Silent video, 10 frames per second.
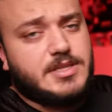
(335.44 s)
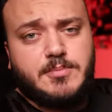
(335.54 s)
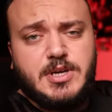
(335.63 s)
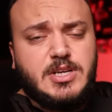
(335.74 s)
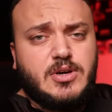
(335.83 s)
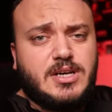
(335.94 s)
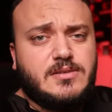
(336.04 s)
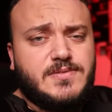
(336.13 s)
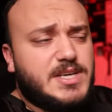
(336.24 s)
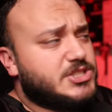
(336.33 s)
طب يليه على
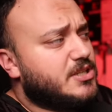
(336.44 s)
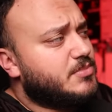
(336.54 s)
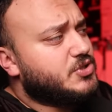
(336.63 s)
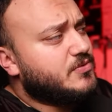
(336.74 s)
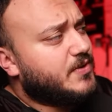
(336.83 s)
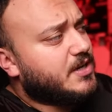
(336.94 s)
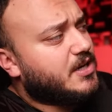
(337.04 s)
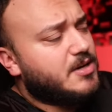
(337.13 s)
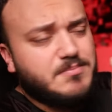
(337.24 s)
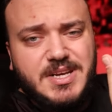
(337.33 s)
الفلاش انا بشوف
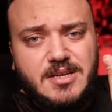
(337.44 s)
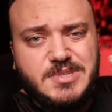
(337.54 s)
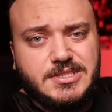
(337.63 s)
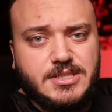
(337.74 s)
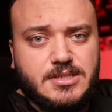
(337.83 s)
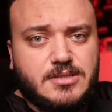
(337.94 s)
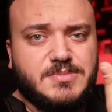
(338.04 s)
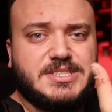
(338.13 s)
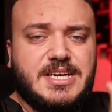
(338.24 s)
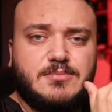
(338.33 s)
ارقام مليمتر
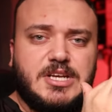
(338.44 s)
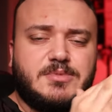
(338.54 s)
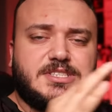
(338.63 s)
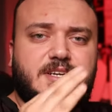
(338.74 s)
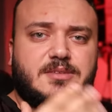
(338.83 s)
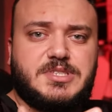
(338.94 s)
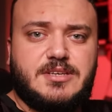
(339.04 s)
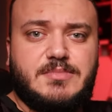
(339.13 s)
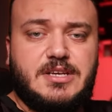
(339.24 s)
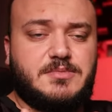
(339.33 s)
200 مليمتر 50
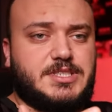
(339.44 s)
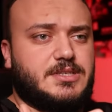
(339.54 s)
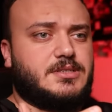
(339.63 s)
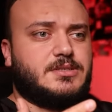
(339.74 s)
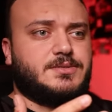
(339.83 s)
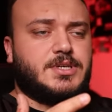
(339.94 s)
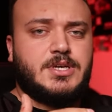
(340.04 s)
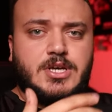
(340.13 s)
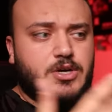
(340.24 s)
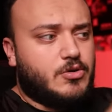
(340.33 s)
مليمتر
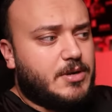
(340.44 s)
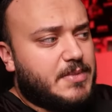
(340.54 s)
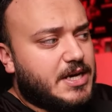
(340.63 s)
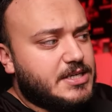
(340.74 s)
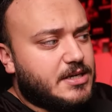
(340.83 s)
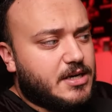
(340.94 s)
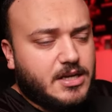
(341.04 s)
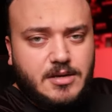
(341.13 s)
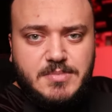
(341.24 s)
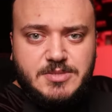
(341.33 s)
ولما اغير
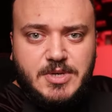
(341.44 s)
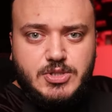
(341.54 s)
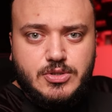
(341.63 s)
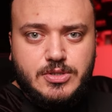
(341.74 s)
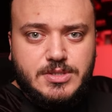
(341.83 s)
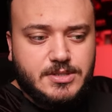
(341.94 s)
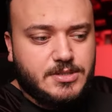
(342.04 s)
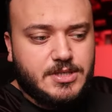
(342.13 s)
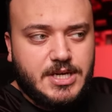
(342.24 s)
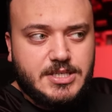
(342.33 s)
الرقم بسمع صوت
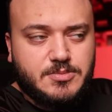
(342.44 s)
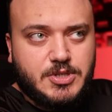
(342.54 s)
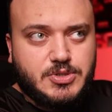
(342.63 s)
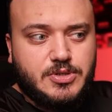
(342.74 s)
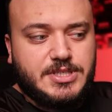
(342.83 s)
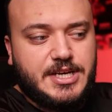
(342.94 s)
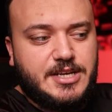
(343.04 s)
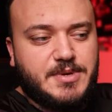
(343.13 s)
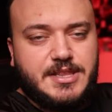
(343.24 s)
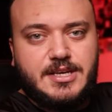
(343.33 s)
هي اسمع صوت
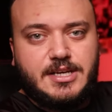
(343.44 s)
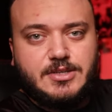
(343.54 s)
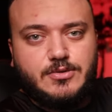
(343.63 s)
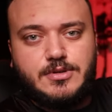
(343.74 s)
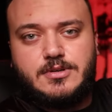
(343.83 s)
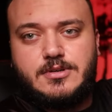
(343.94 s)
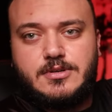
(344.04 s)
غريب كثير راح يكون